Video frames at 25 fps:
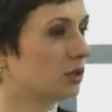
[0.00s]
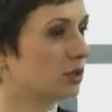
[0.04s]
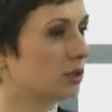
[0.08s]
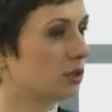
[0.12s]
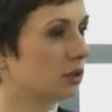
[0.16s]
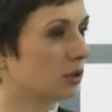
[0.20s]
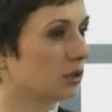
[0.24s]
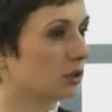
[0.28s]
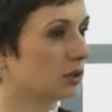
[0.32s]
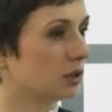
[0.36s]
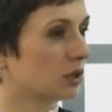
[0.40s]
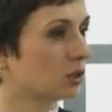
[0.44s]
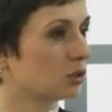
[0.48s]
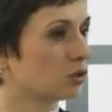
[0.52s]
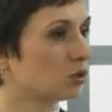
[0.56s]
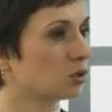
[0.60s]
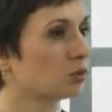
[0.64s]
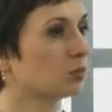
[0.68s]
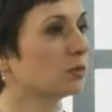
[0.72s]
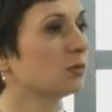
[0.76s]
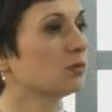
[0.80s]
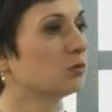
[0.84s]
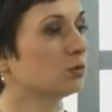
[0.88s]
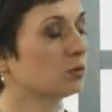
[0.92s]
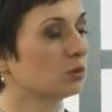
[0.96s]
сделать так,
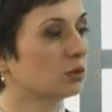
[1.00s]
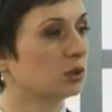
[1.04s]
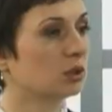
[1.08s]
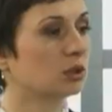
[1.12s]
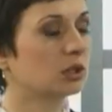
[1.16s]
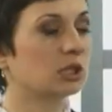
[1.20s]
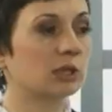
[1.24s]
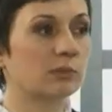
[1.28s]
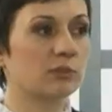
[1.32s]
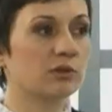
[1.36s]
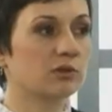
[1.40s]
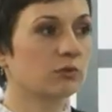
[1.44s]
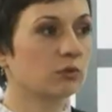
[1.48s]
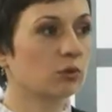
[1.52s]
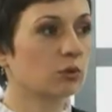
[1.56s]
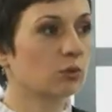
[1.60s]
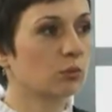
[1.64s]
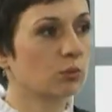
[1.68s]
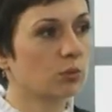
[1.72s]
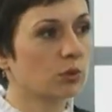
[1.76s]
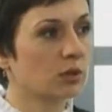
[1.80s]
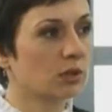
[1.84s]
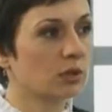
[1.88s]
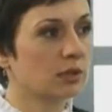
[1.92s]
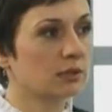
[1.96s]
чтобы все-таки там не
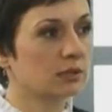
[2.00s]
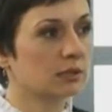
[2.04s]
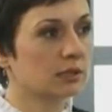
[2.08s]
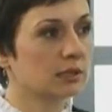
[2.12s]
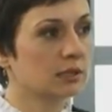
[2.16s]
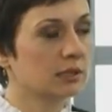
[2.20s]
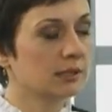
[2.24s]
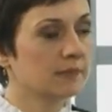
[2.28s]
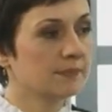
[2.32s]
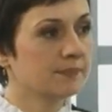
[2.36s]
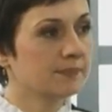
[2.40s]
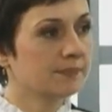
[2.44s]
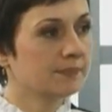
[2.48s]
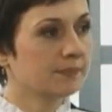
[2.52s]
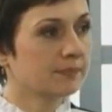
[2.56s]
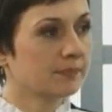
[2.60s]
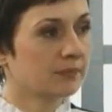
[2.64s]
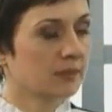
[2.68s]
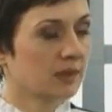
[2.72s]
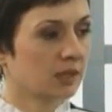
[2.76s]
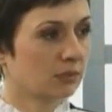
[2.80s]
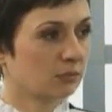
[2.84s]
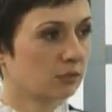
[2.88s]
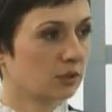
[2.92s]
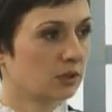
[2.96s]
вырубались
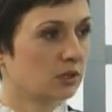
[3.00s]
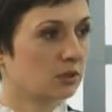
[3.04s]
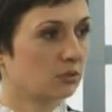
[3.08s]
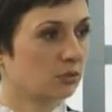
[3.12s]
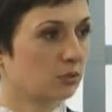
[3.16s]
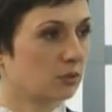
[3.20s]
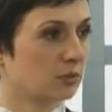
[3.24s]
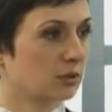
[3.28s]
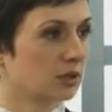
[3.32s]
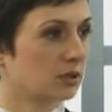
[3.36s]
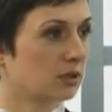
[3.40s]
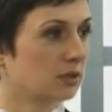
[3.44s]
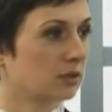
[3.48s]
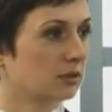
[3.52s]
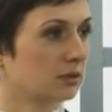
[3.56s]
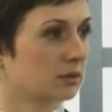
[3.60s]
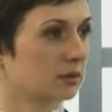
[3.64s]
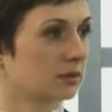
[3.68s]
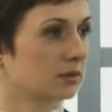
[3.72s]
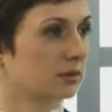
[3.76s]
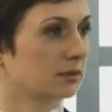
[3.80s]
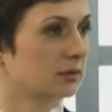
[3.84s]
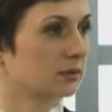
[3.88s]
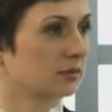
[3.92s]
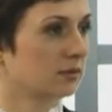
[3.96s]
вот эти вот места?
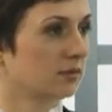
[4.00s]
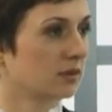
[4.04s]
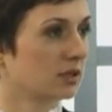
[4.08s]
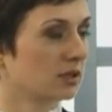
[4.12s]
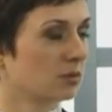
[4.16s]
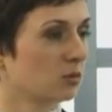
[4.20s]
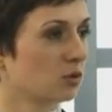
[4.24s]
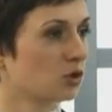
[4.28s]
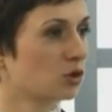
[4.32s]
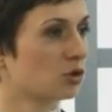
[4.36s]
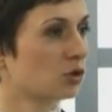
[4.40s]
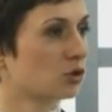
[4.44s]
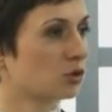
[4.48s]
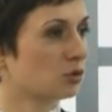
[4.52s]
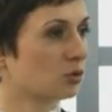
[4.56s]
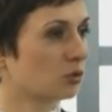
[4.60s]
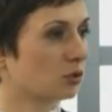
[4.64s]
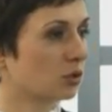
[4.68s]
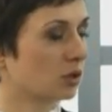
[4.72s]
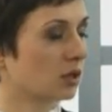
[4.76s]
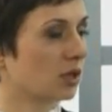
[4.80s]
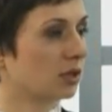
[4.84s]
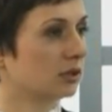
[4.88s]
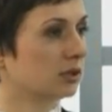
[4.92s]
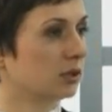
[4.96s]
Возможно
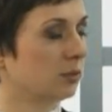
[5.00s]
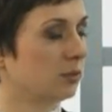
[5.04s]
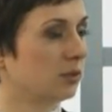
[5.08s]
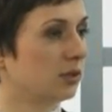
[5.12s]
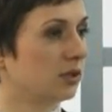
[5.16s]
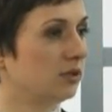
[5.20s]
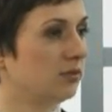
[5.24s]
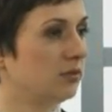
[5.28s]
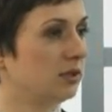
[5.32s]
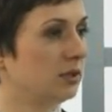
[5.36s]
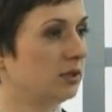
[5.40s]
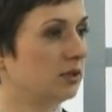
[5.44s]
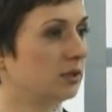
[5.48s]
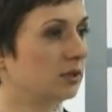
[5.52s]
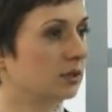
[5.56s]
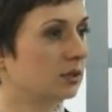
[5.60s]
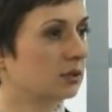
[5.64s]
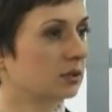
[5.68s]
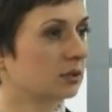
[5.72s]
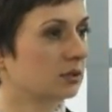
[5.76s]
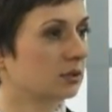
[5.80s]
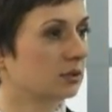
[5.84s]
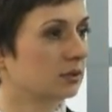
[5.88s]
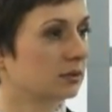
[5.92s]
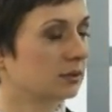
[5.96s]
что-то как-то предвидеть
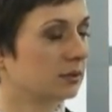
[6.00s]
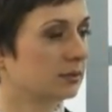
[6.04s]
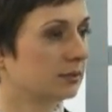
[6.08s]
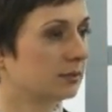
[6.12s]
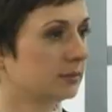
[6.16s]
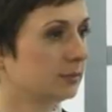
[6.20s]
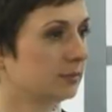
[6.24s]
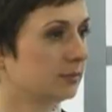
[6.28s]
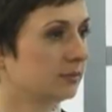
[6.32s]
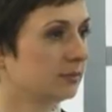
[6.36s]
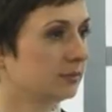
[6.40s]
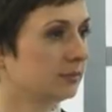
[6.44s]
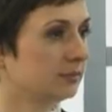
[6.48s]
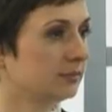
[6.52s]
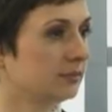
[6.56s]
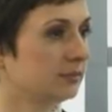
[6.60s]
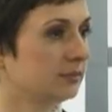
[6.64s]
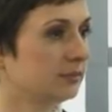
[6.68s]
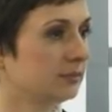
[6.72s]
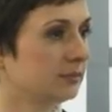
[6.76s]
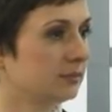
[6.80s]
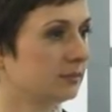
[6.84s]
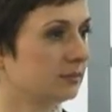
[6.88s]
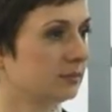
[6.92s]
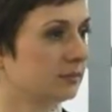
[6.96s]
это? Э,
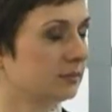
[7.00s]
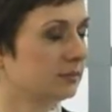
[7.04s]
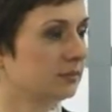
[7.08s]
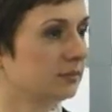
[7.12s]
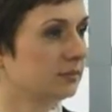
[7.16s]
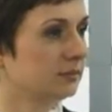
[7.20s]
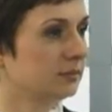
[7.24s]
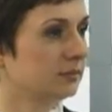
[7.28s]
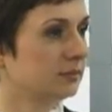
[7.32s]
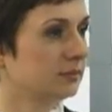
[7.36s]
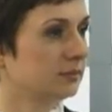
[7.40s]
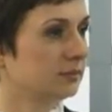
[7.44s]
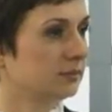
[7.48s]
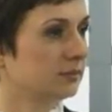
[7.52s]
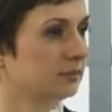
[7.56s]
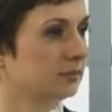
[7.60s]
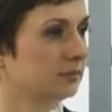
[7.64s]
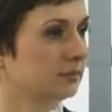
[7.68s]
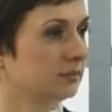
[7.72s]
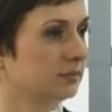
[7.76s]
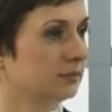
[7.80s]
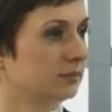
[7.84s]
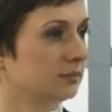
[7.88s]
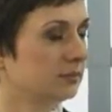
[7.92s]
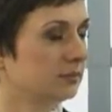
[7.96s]

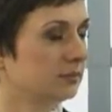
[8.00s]
естественно,